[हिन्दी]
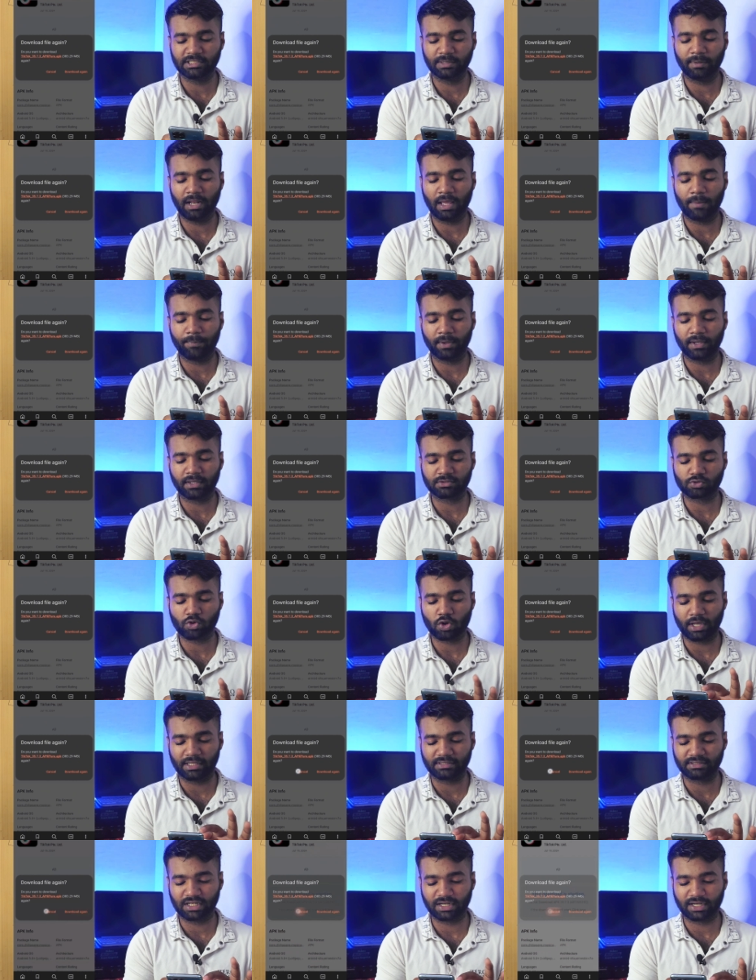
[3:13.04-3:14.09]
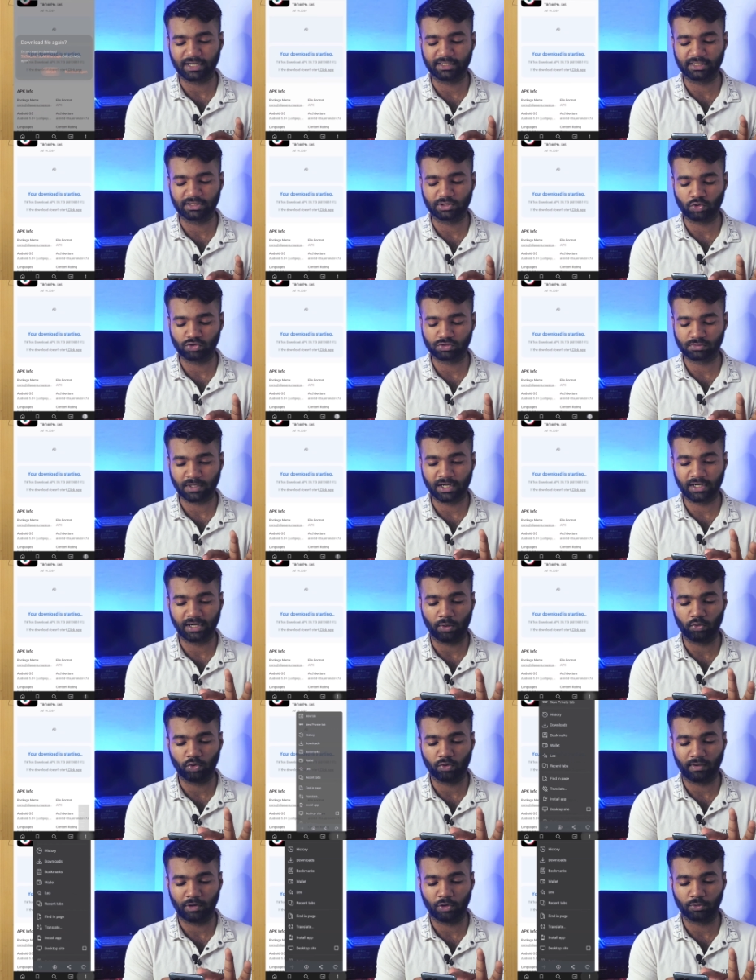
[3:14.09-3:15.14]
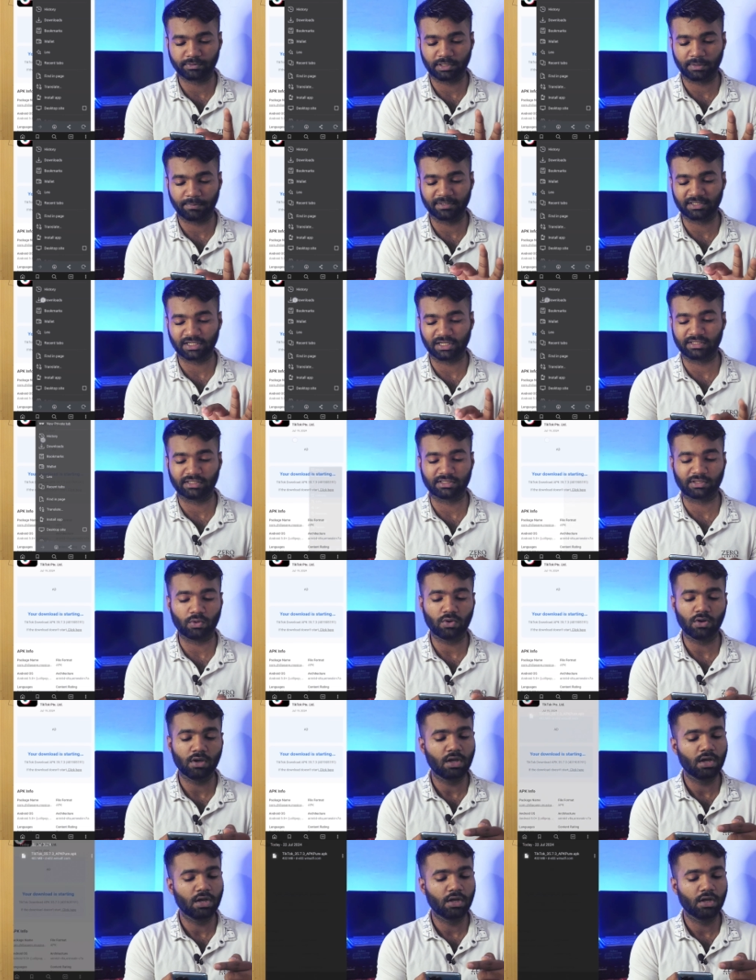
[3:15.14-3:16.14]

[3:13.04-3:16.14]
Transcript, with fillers: मैं सिंपल आप किसको इसको कैंसिल कर देता हूँ उसके डाउनलोड वाले ऑप्शन पे चला जाता हूँ